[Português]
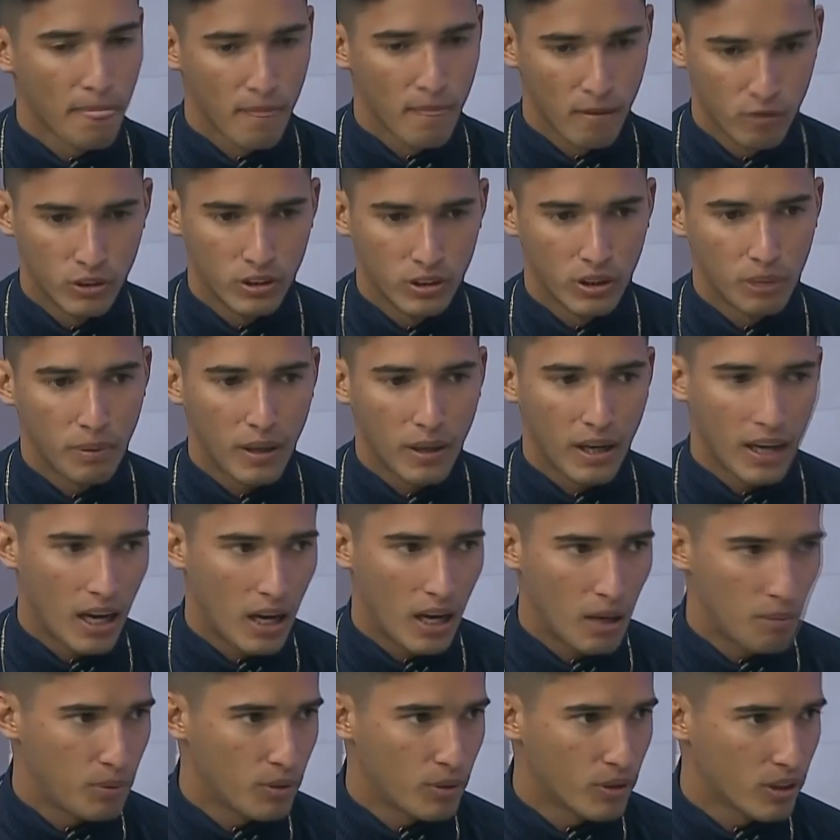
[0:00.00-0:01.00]
Voltei para
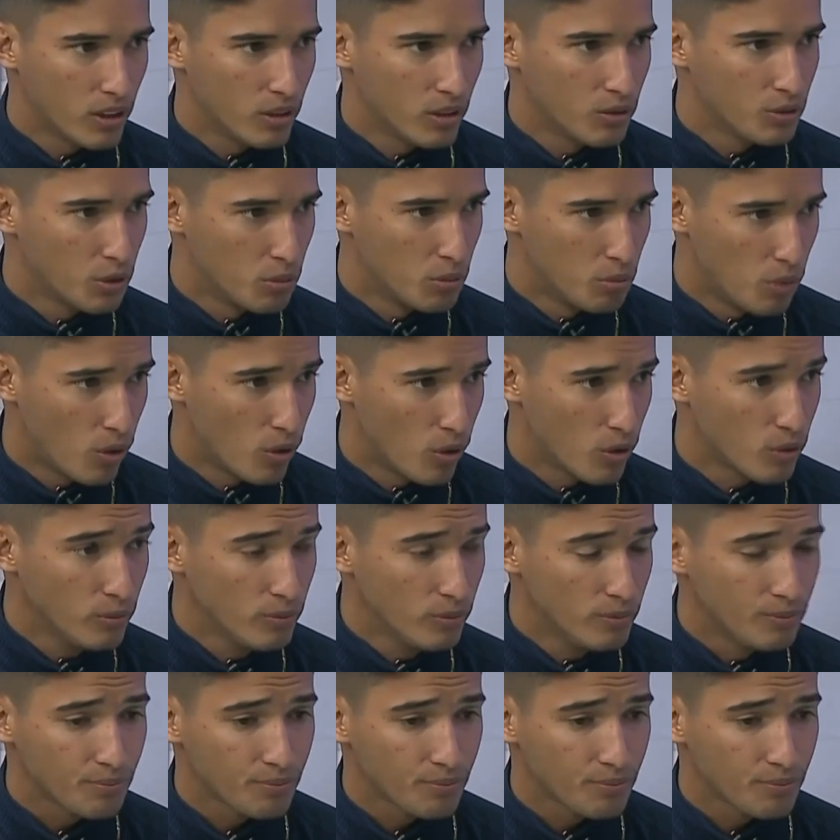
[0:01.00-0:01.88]
cá, Porão, onde eu moro.